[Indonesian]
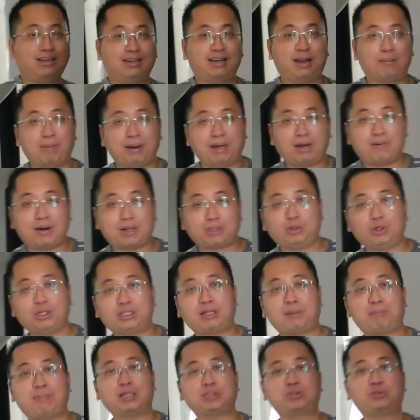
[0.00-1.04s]
Nah, pada waktu
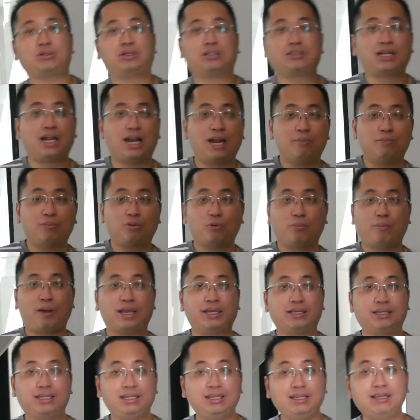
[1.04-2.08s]
kita masuk ke dalam rumah
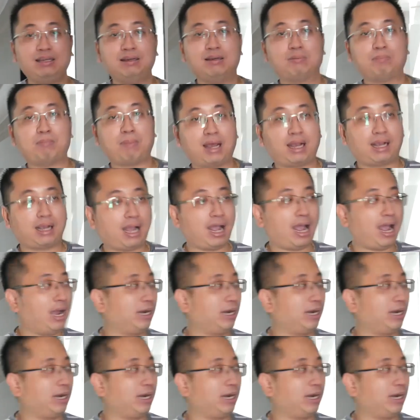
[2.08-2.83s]
ini, maka